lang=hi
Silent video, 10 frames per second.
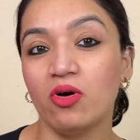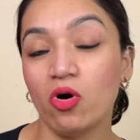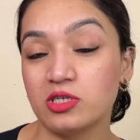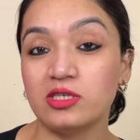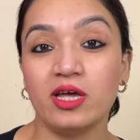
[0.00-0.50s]

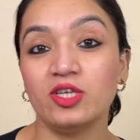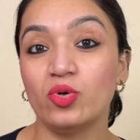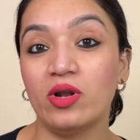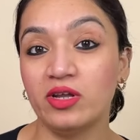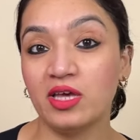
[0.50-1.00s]
ऑक्सीडाइज
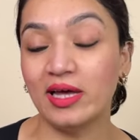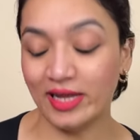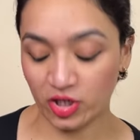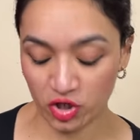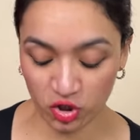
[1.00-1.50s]
ज्वेलरी की
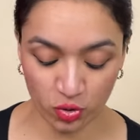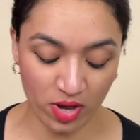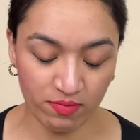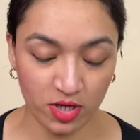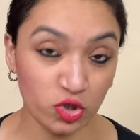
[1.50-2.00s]
कलेक्शन जो
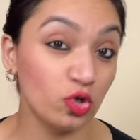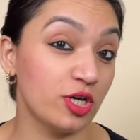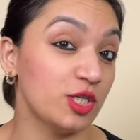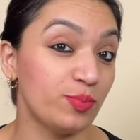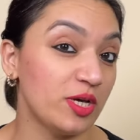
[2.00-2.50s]
है मीशो
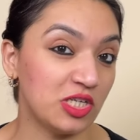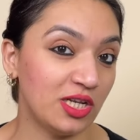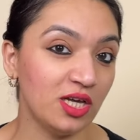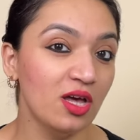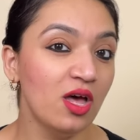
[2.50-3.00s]
की स्पेशली